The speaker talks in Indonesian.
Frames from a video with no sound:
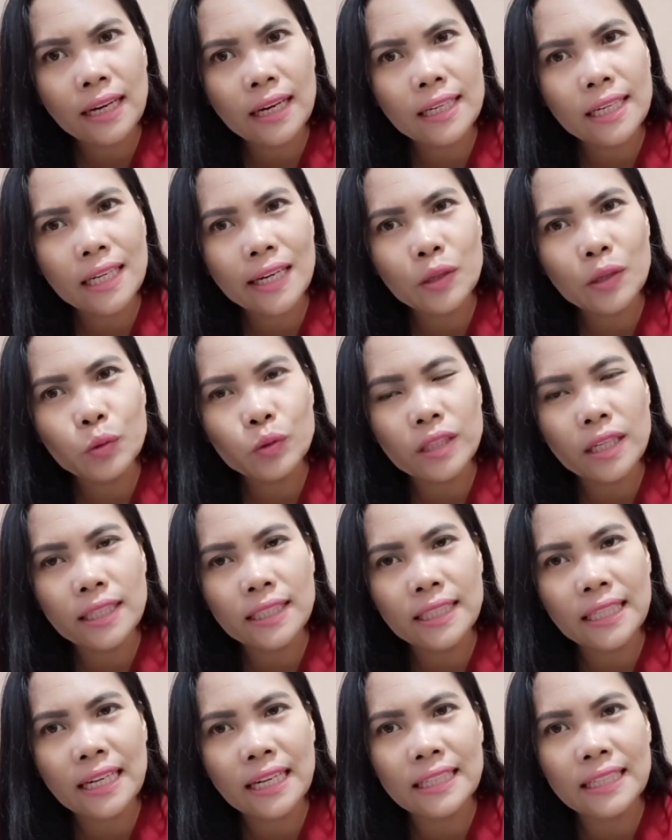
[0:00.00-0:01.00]
Karena kan udah
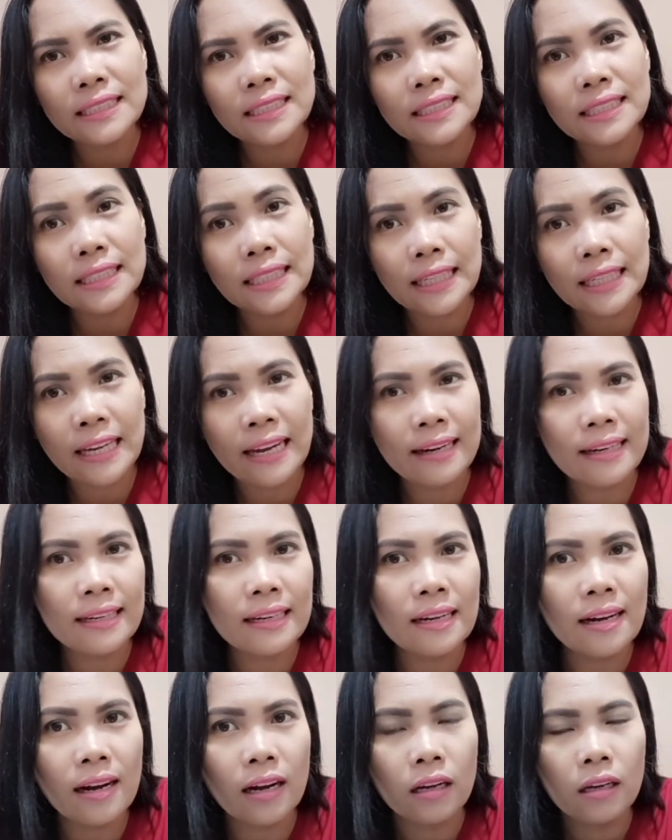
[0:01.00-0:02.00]
nikahnya di
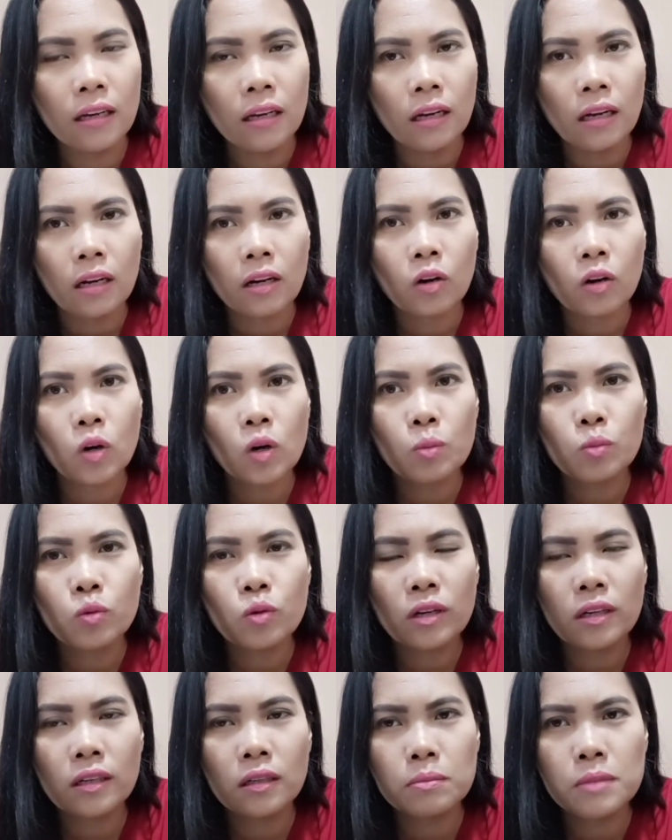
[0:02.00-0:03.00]
Nigeria, kok
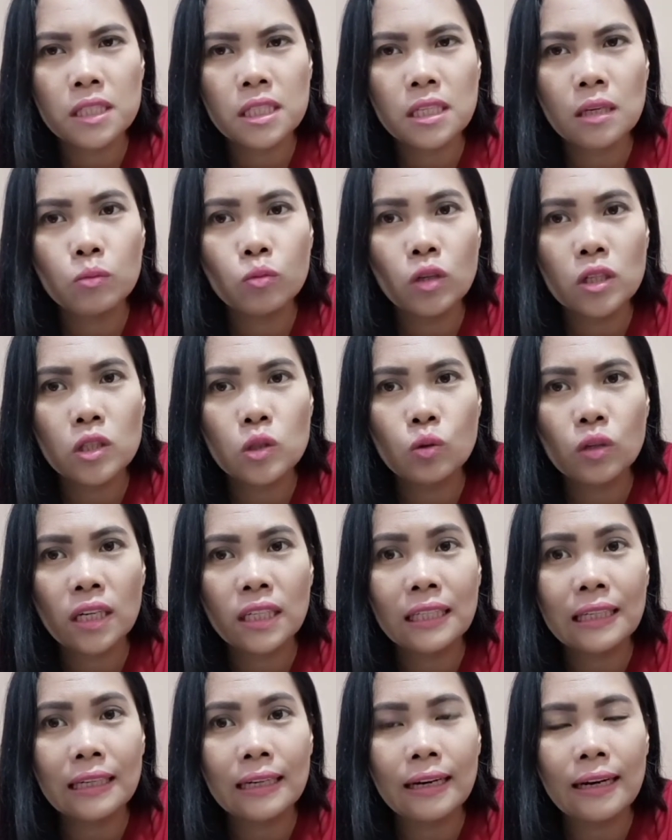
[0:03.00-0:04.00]
bu uh, bisa buat
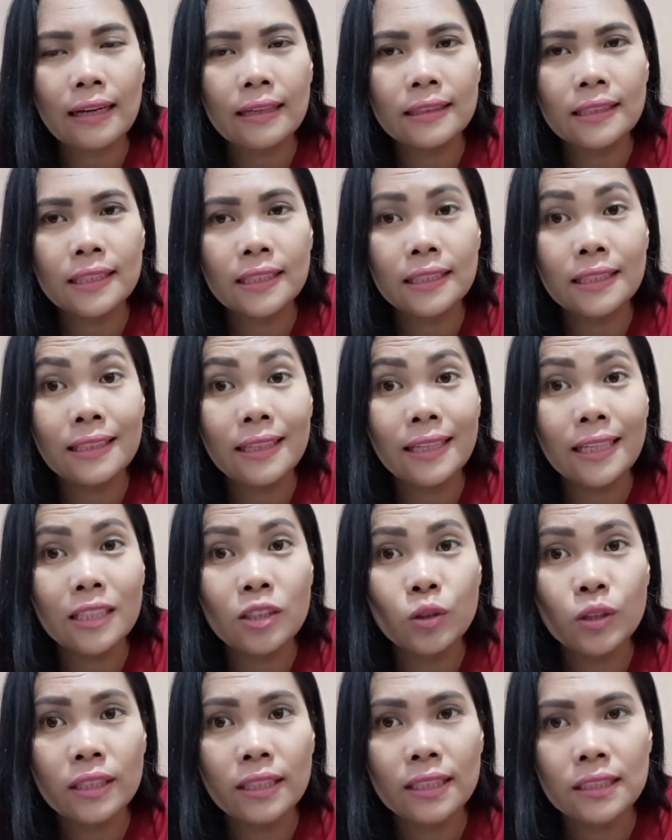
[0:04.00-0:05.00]
surat nikah lagi di
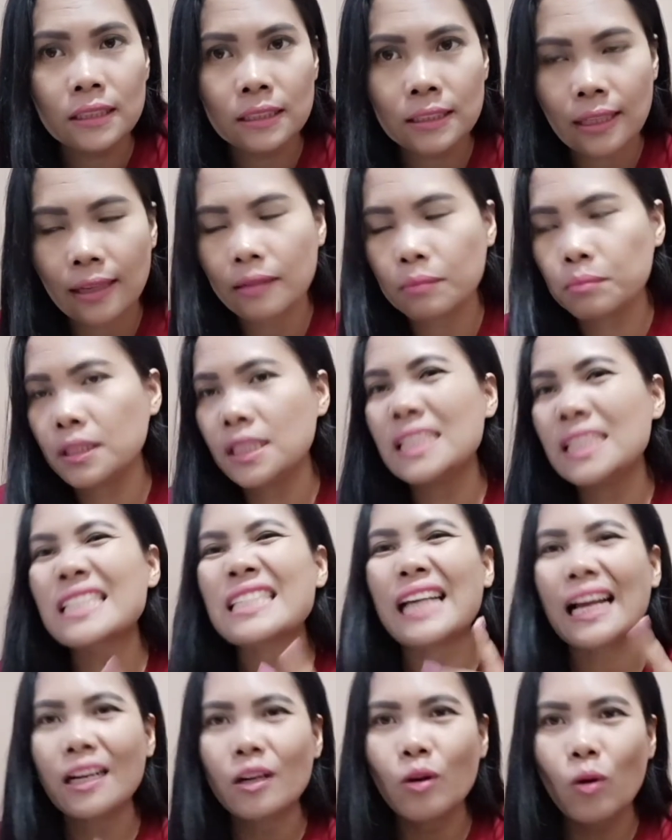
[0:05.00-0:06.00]
Indonesia?
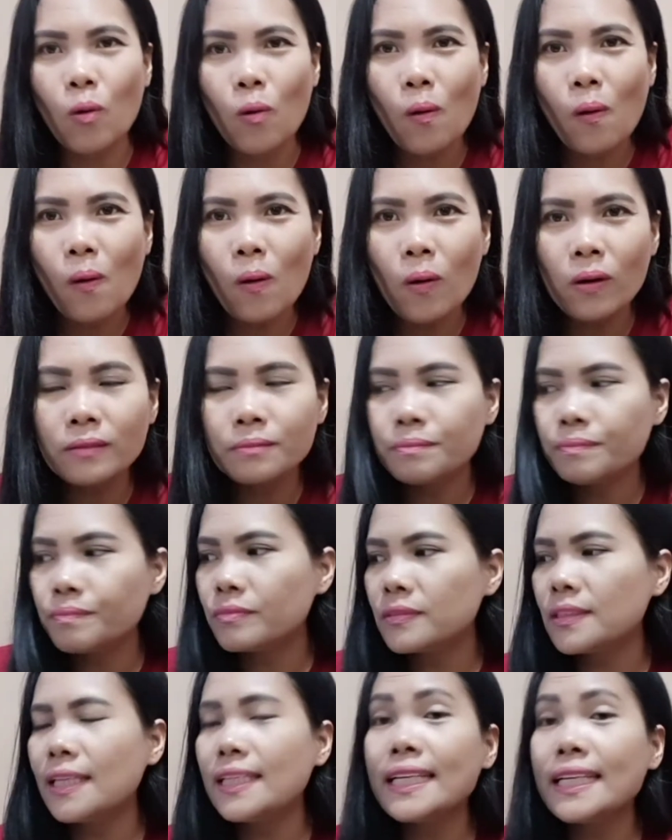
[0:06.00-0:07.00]
Bisa dong.
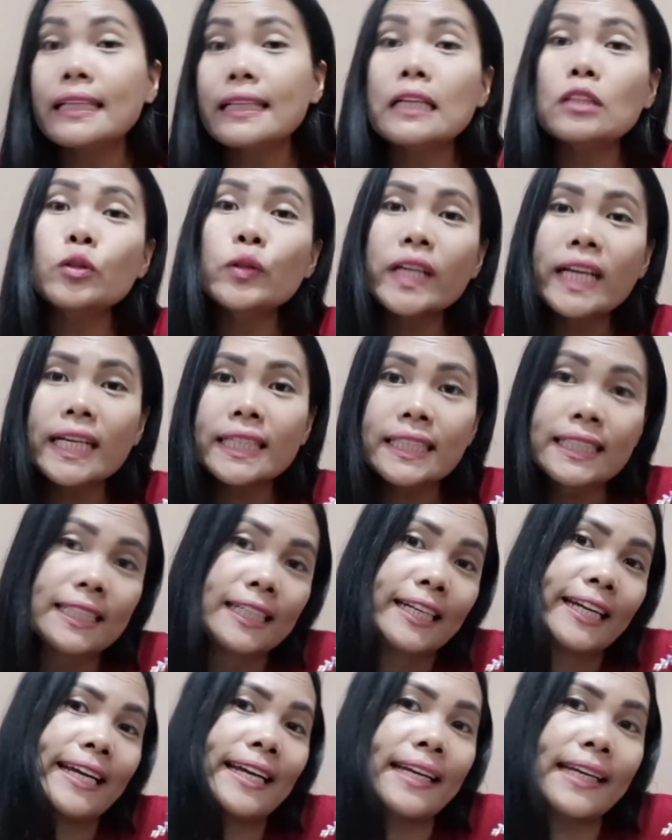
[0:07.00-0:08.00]
Jadi kita itu nikahnya
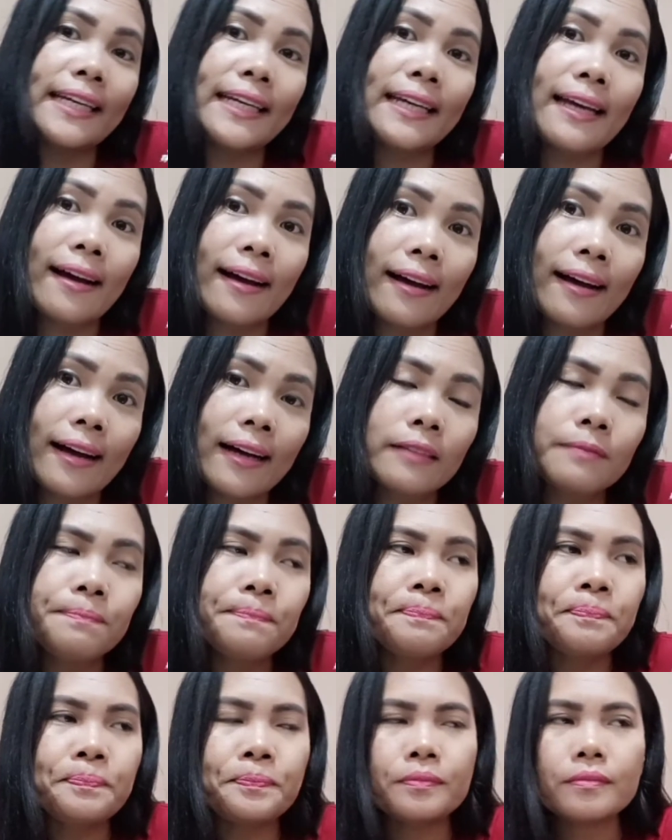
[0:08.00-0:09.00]
di Nigeria
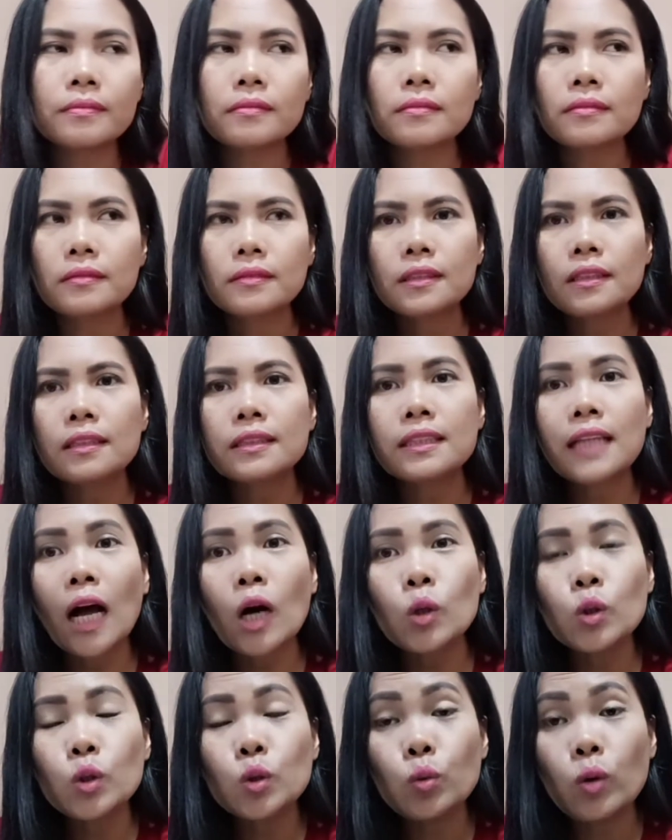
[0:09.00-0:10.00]

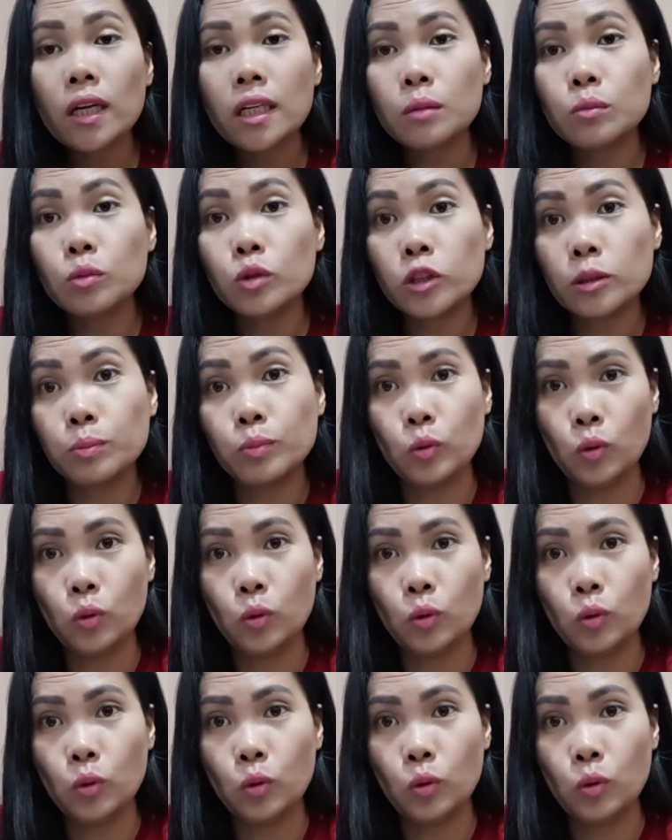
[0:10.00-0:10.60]
tahun 2010.